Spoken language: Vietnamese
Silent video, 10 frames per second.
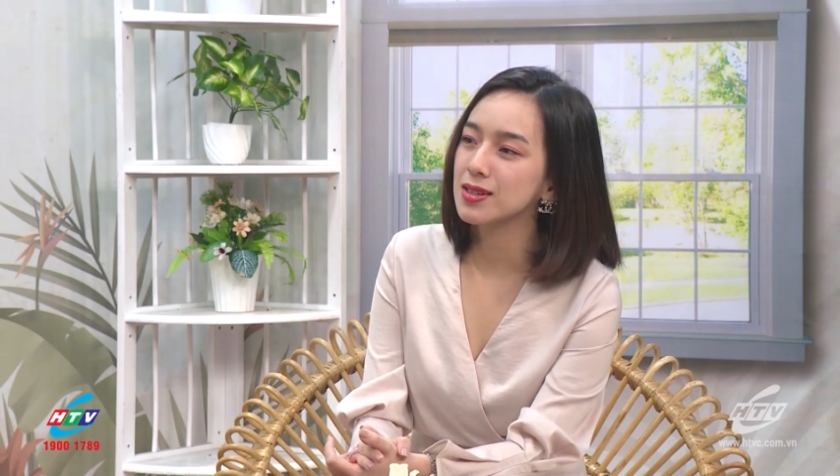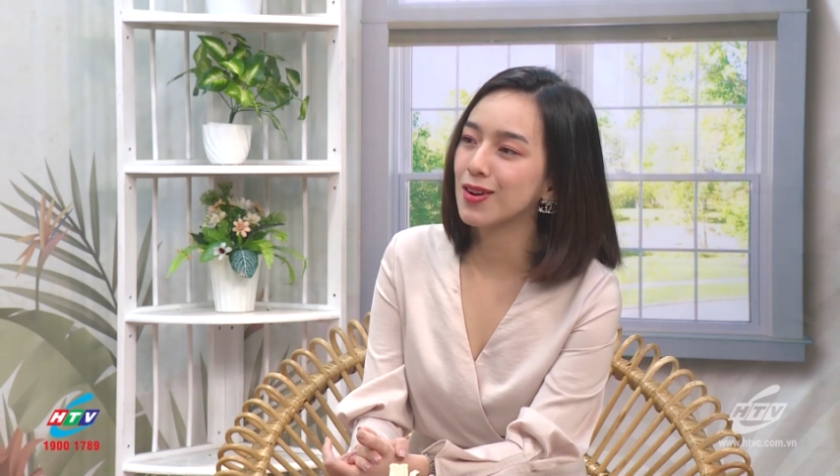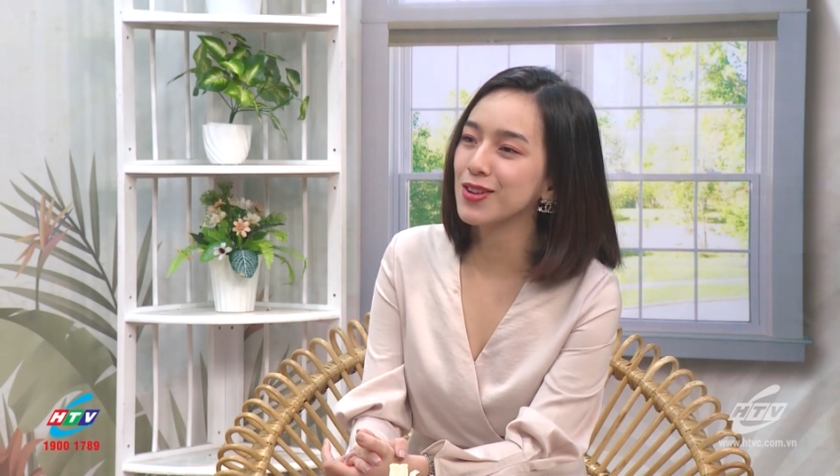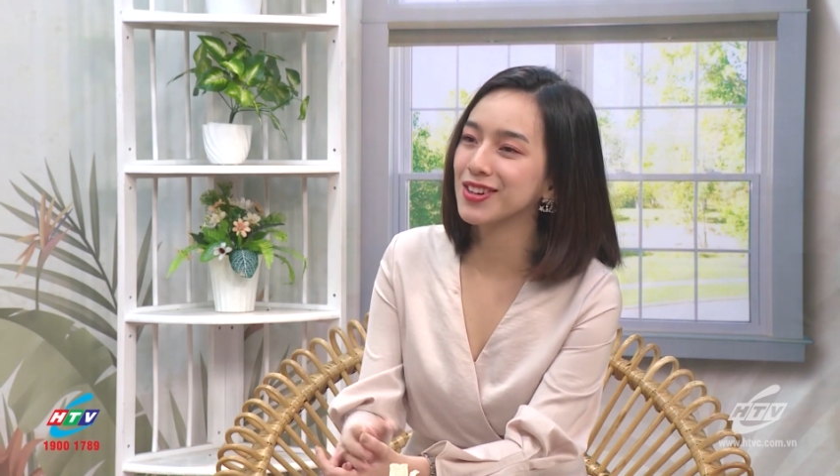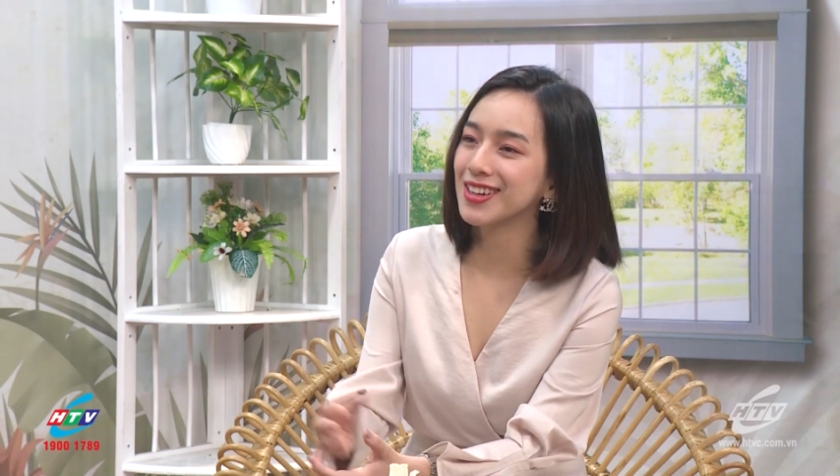
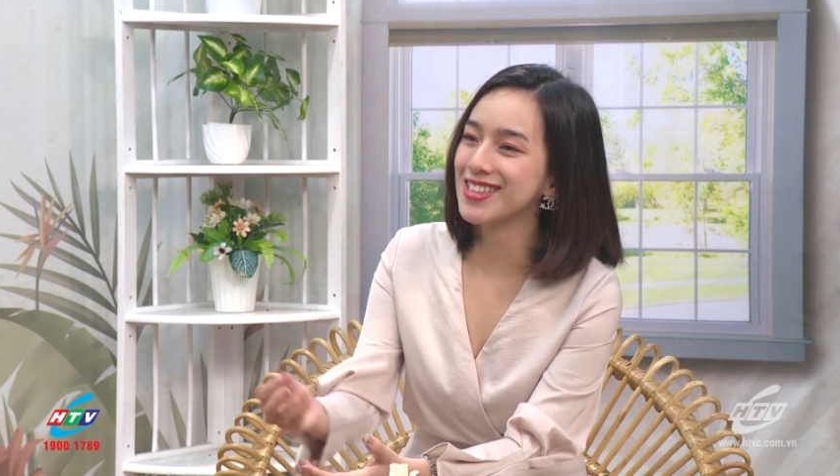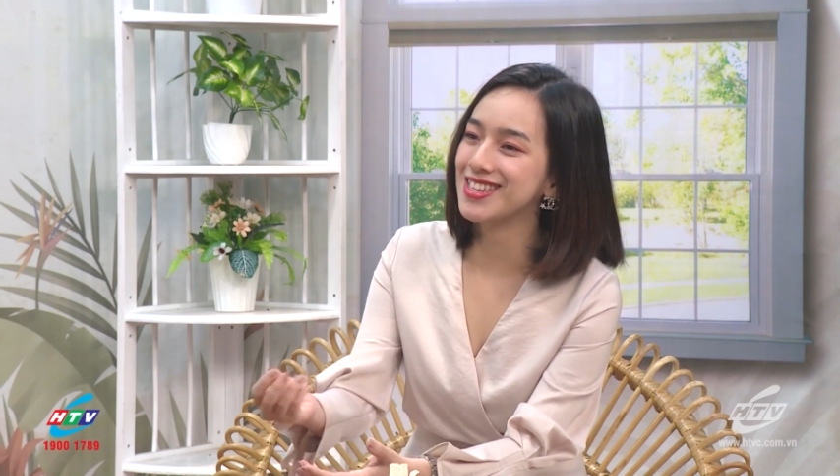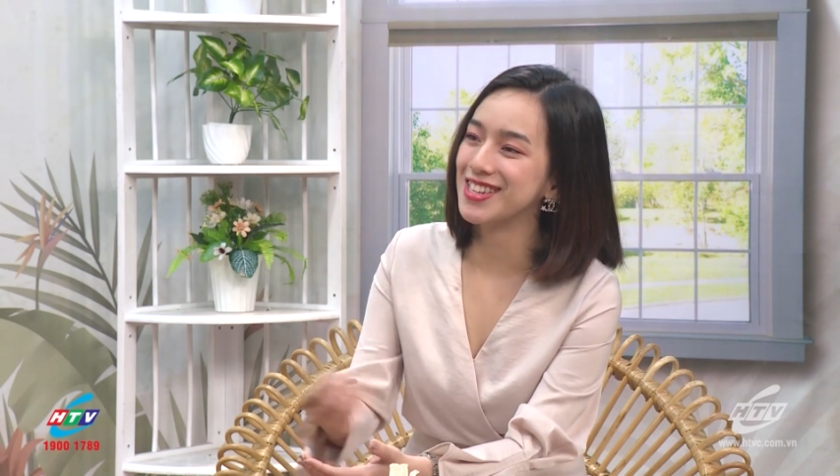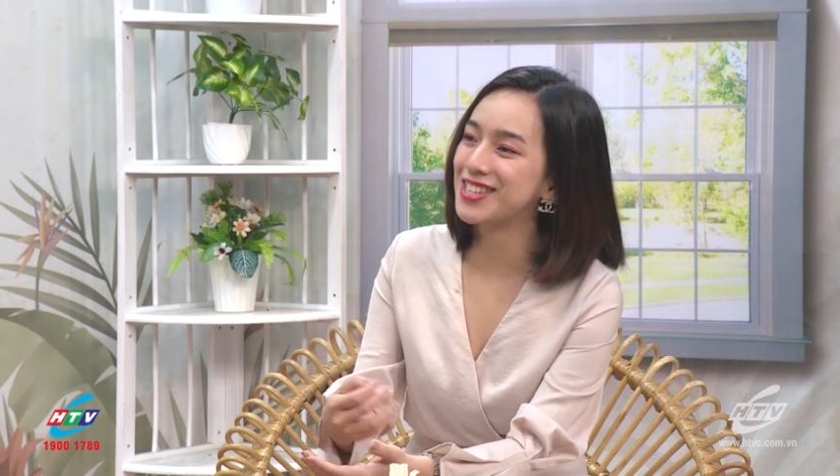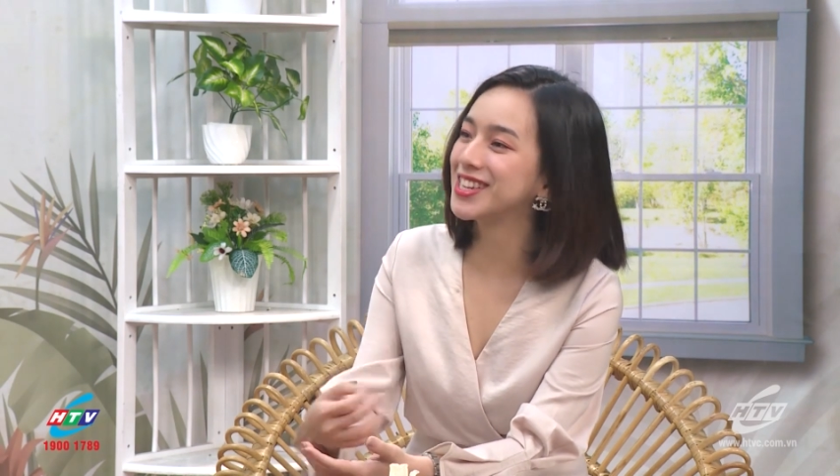có những cái
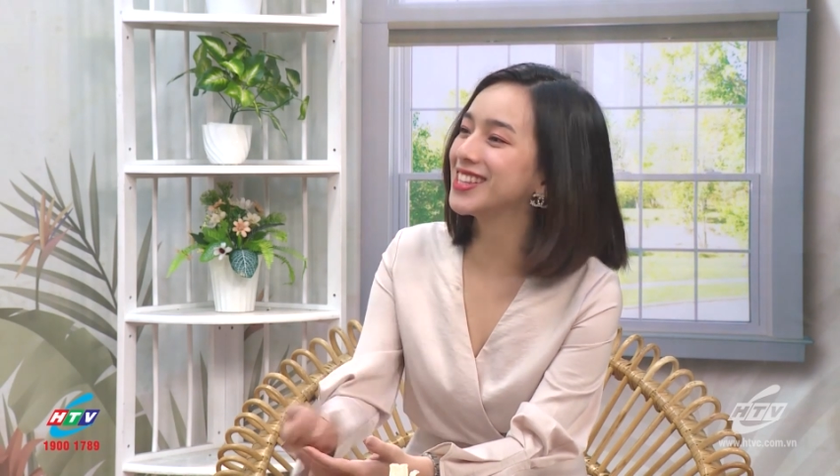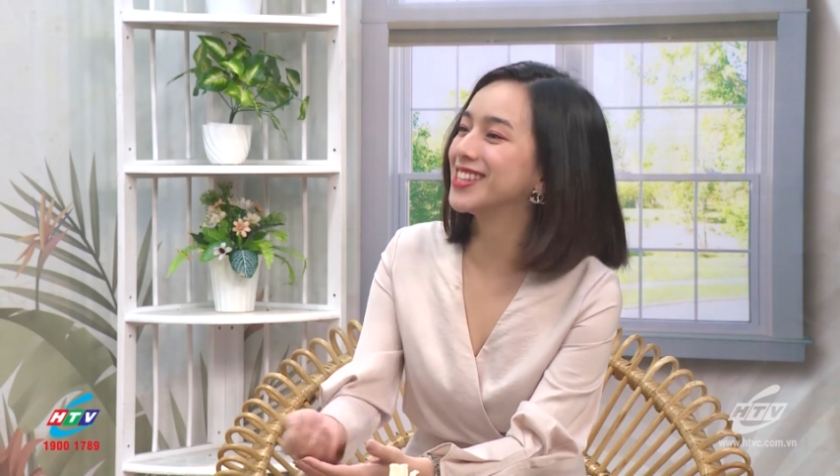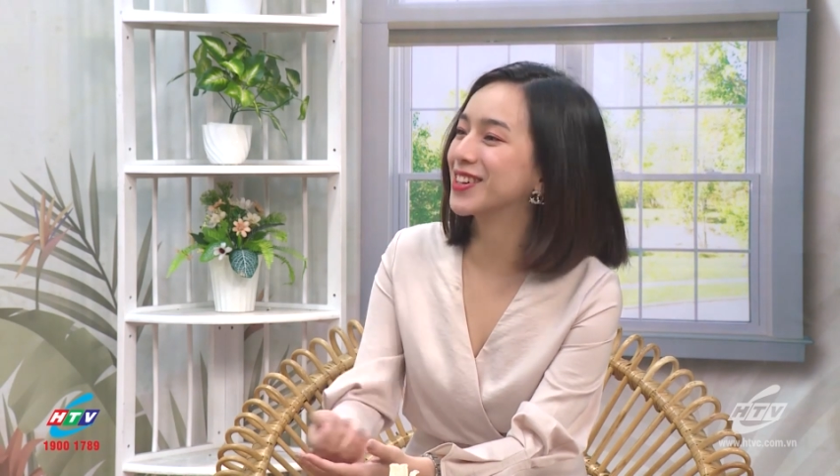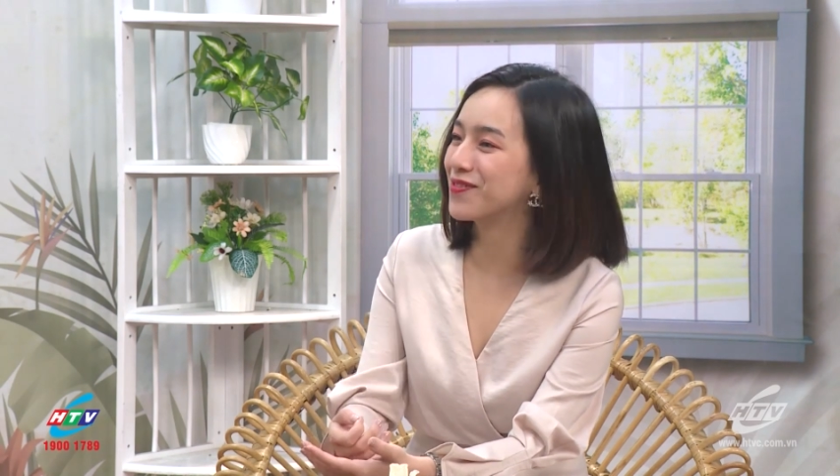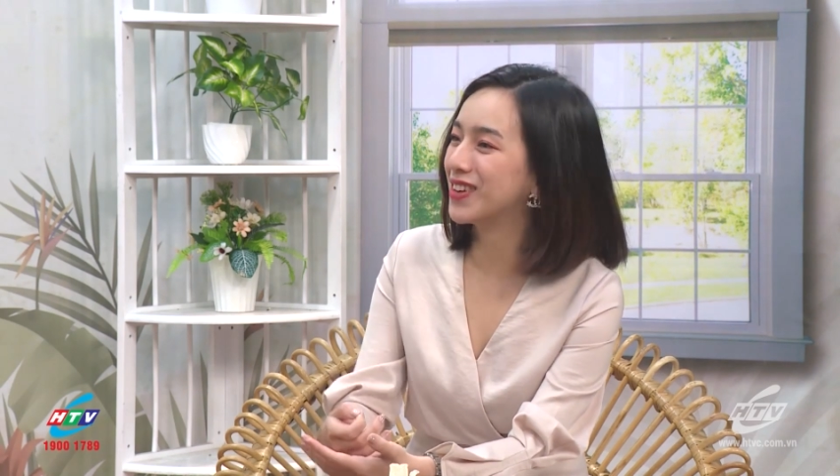chỉ trích
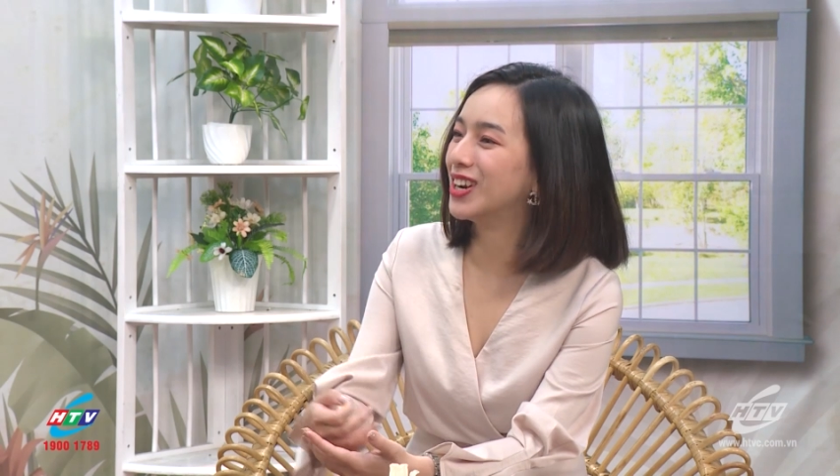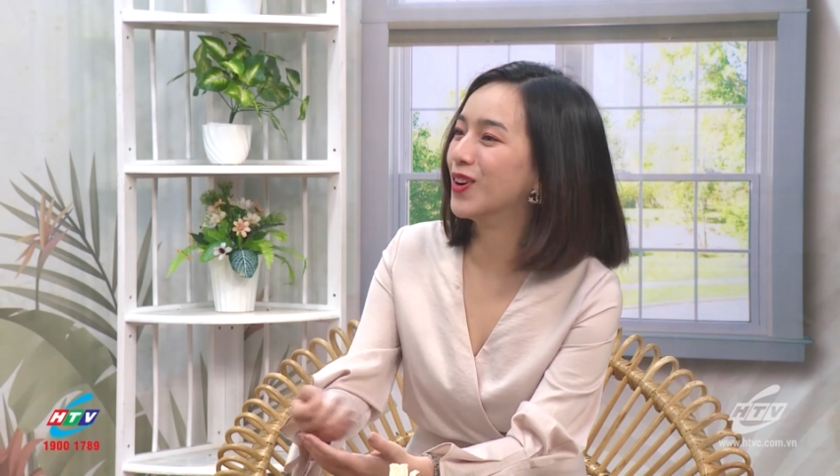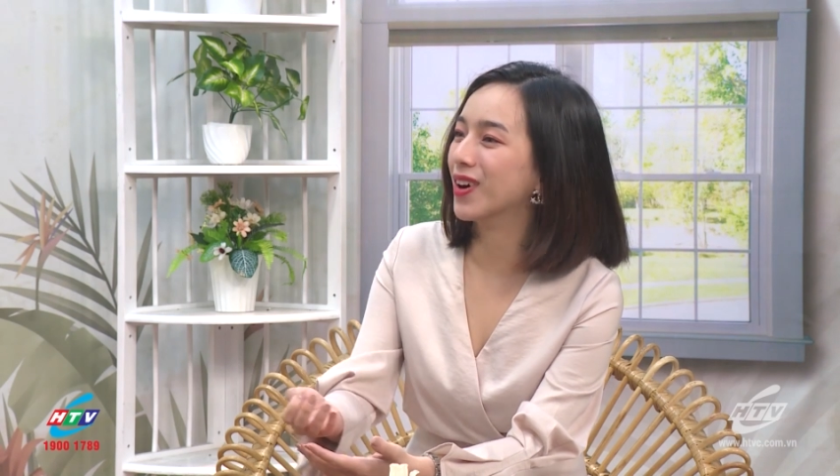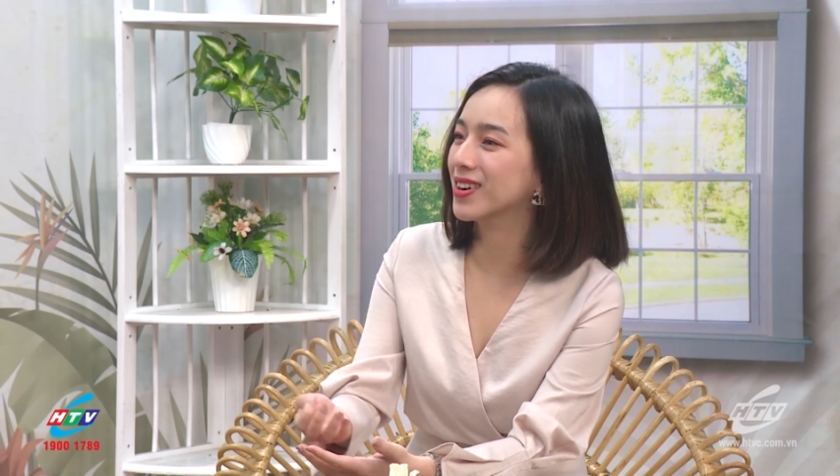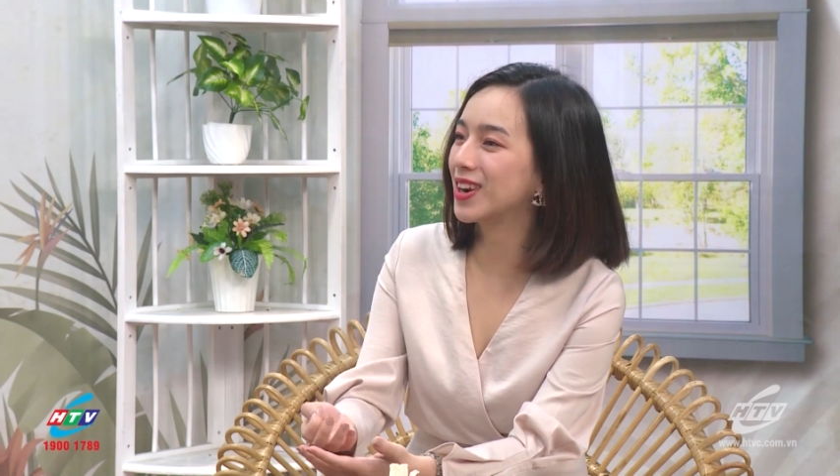những bình
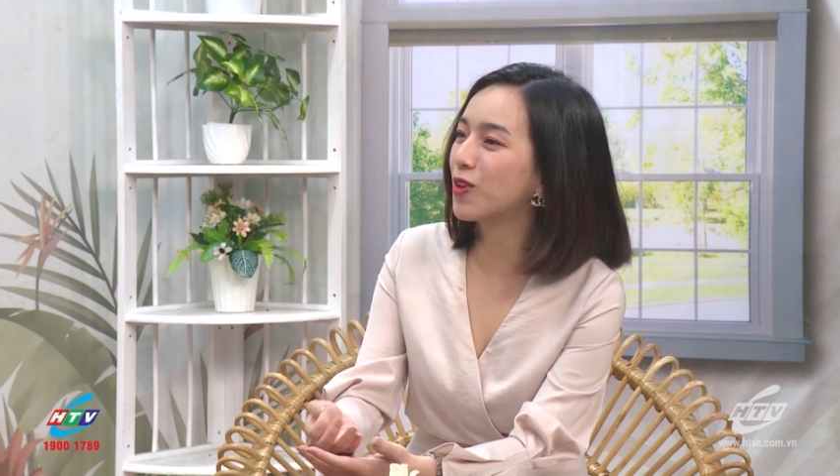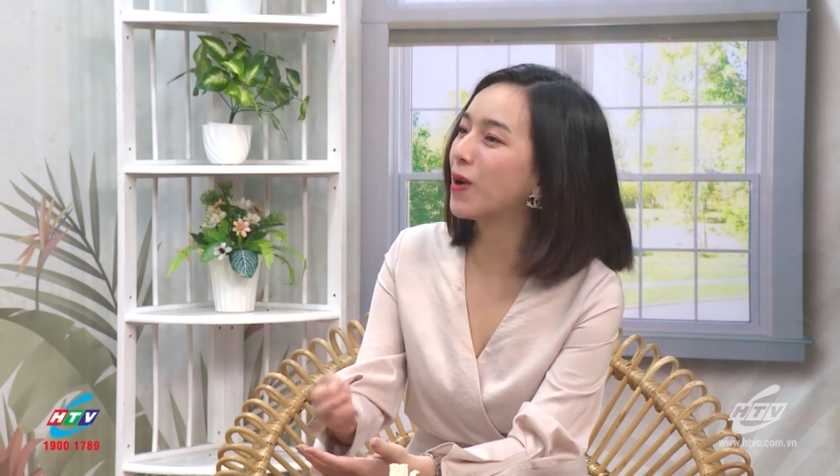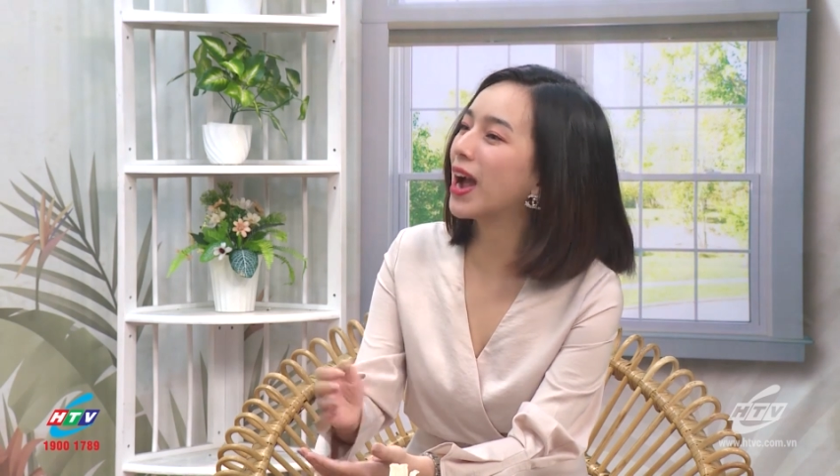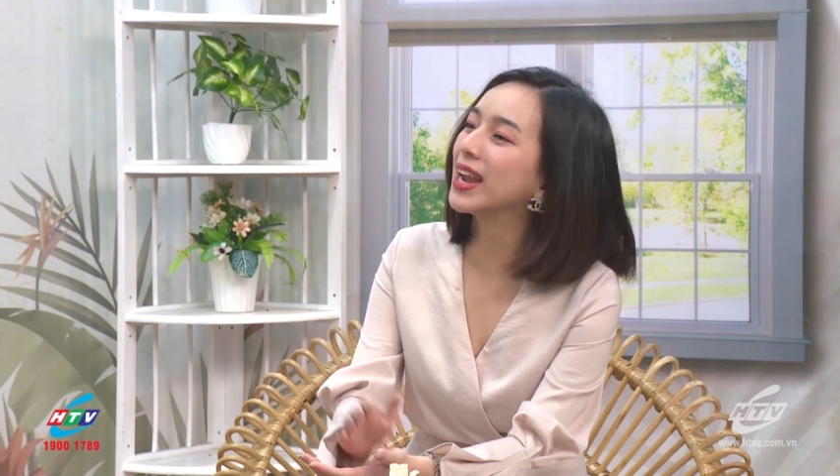luận không oh.